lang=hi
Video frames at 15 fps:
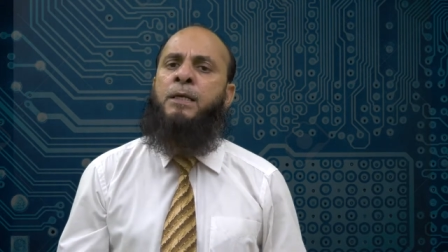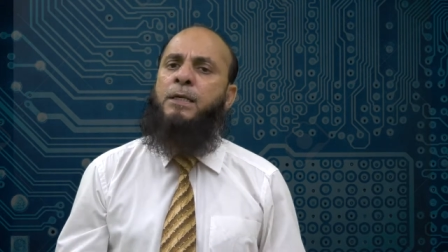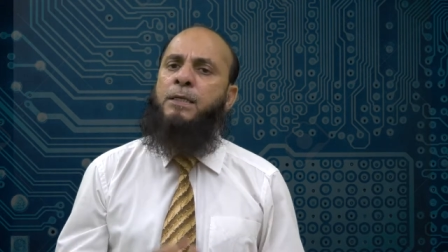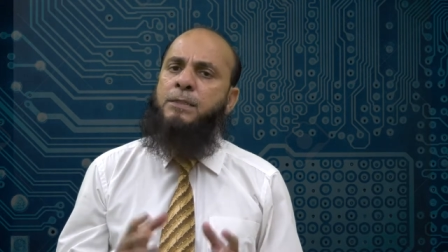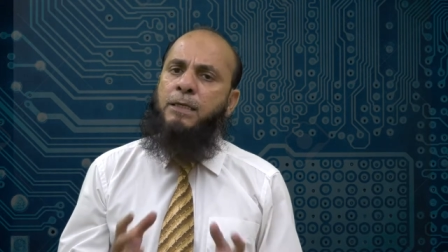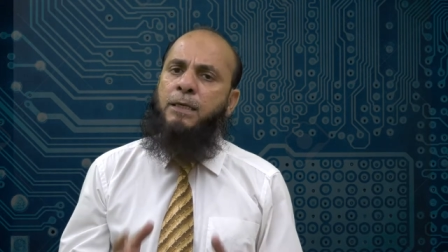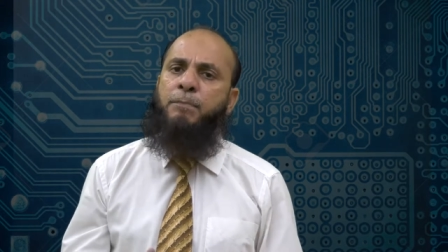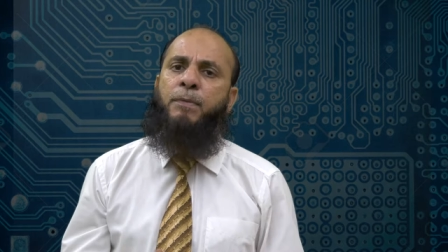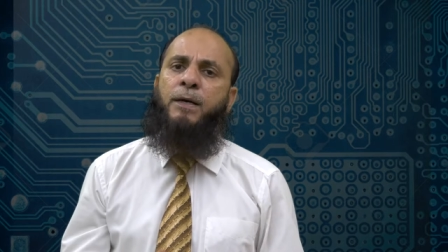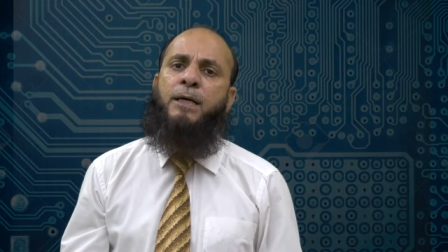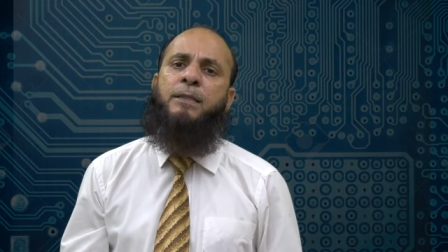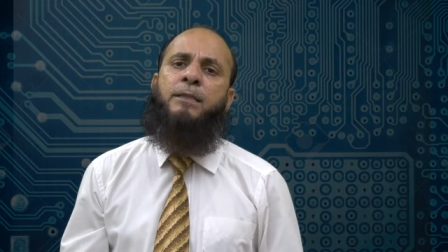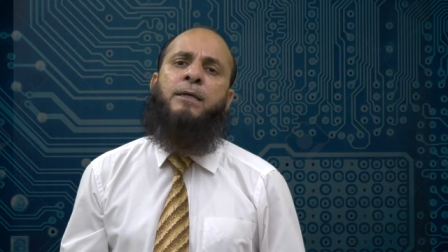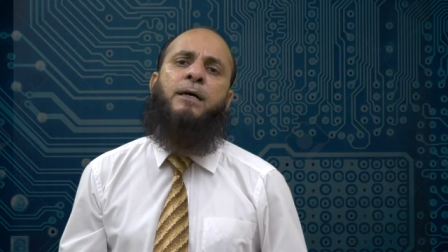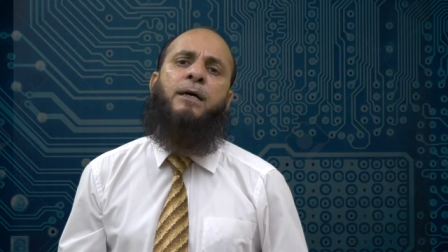इसके
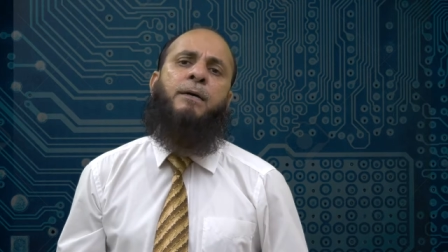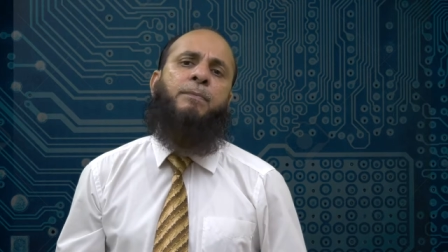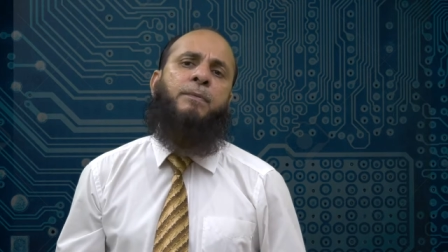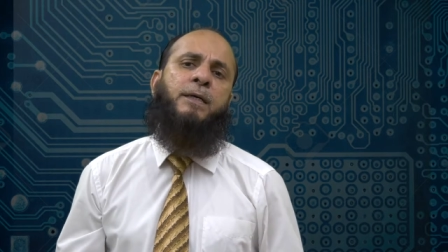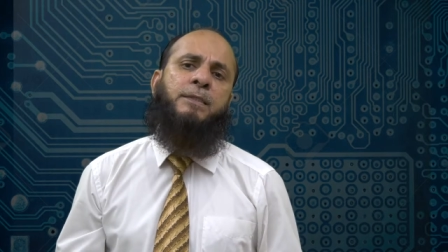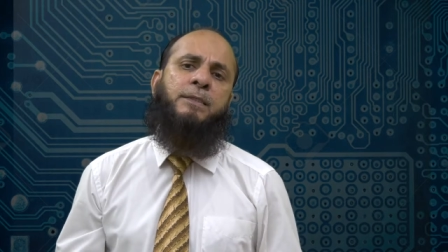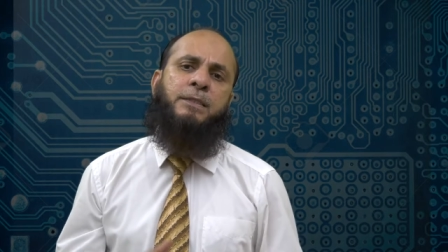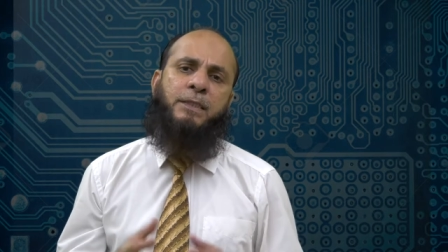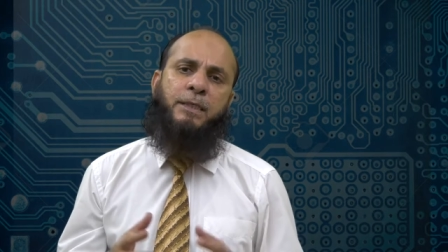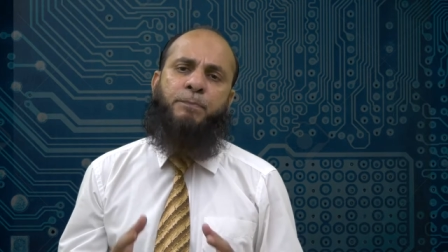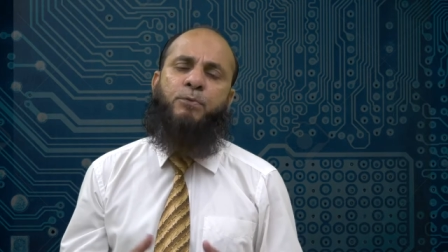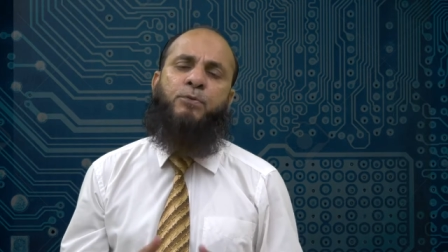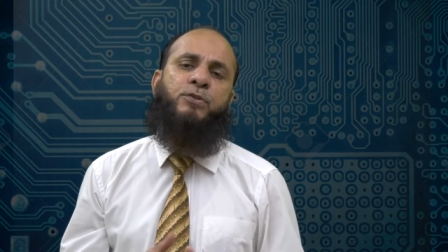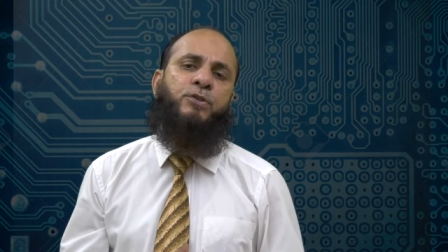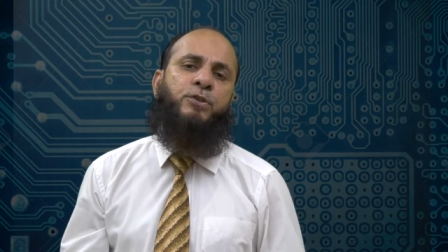बाद आपका ये
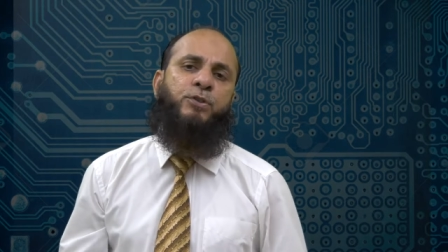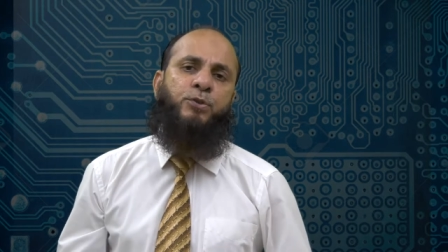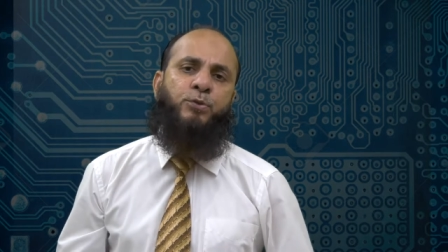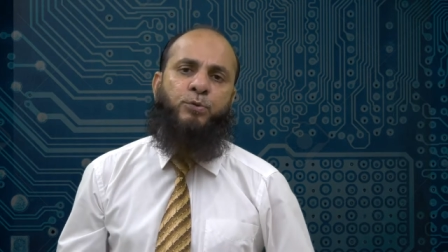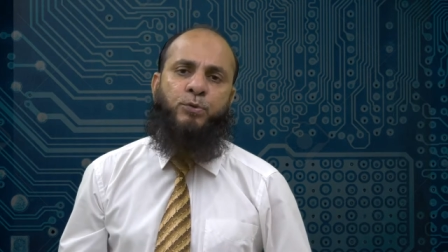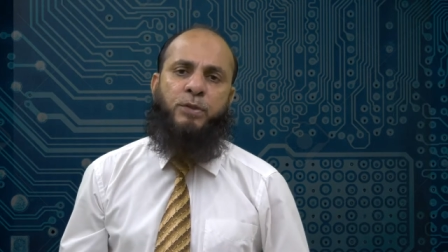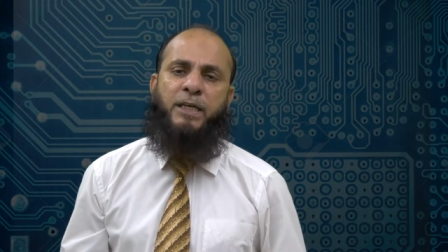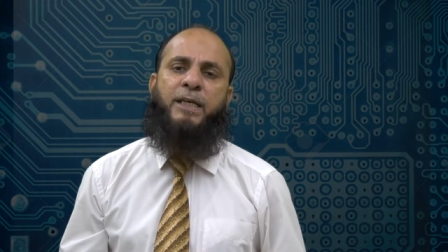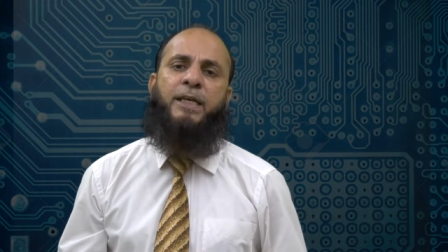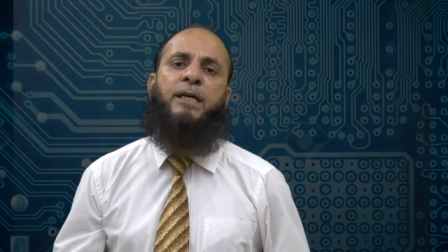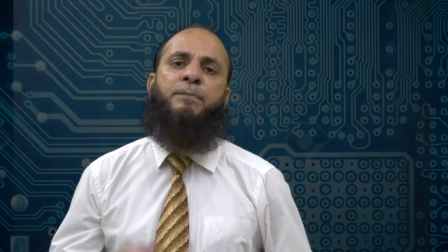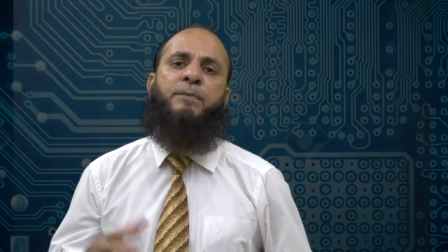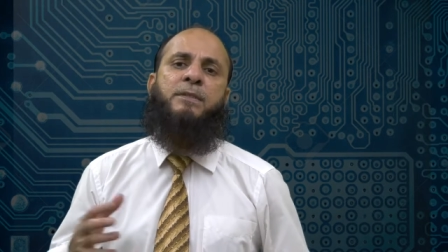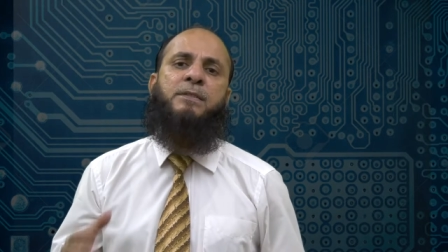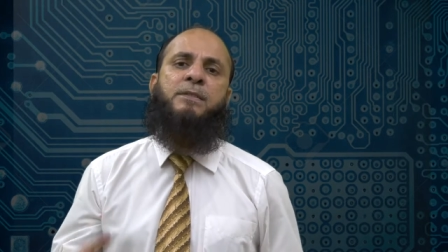प्रोसीजर शुरू होता है कि
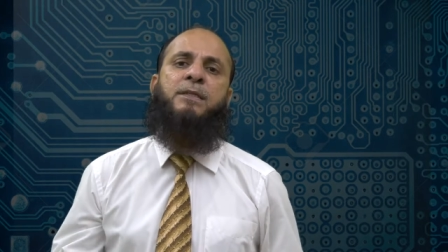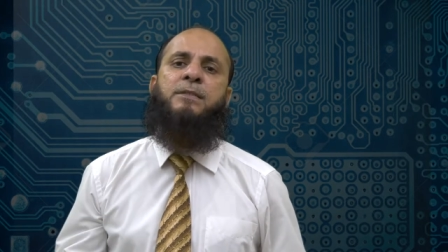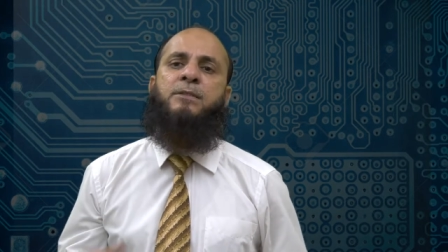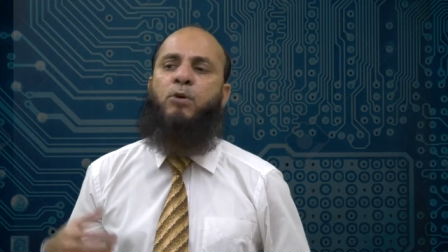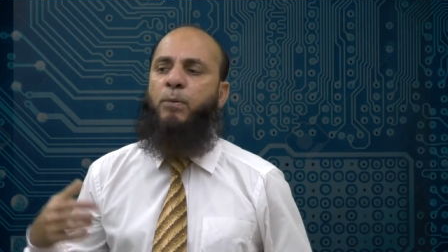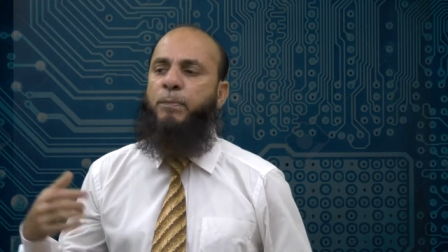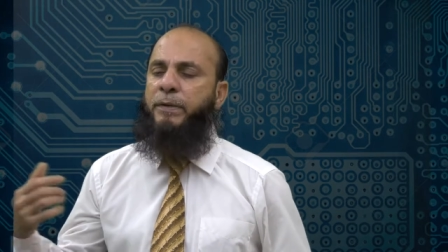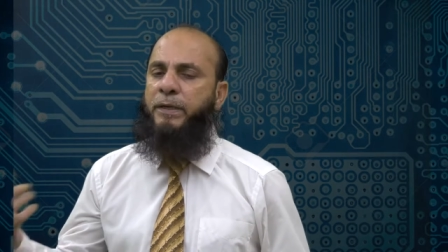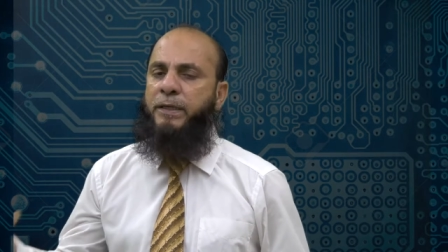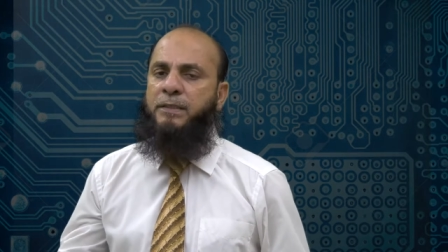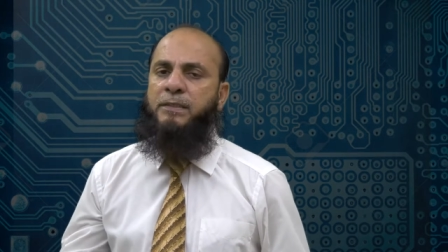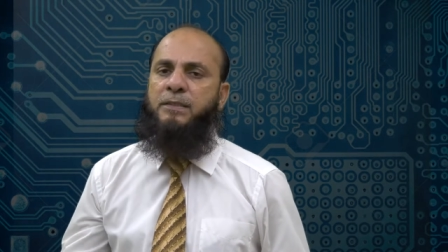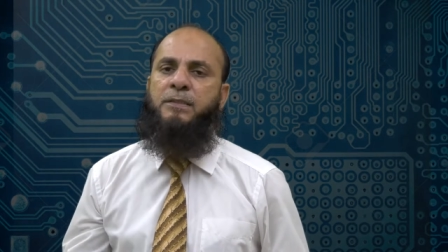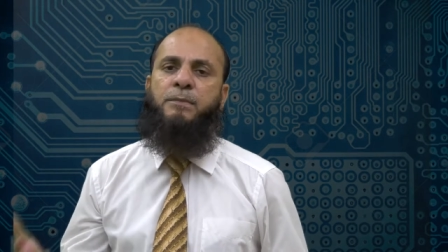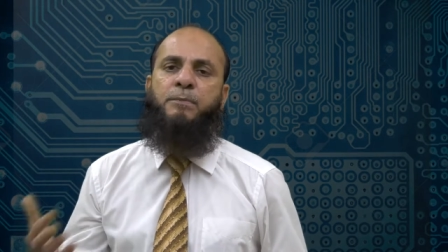आप किस तरह से ऑपरेटिंग
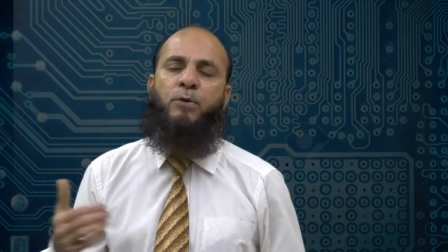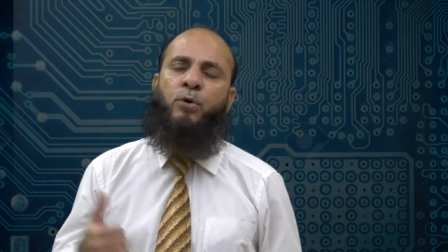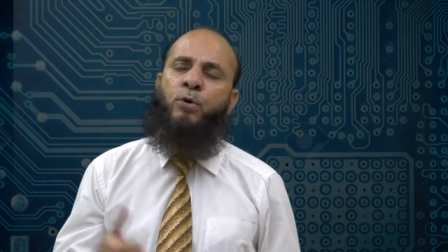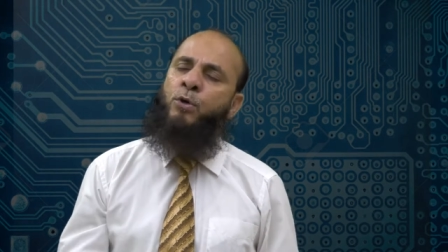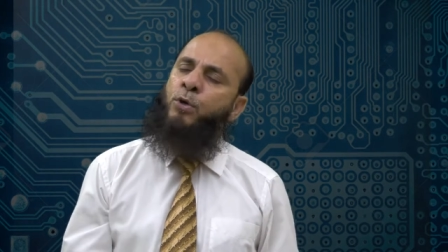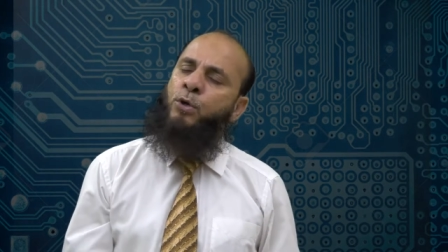सिस्टम को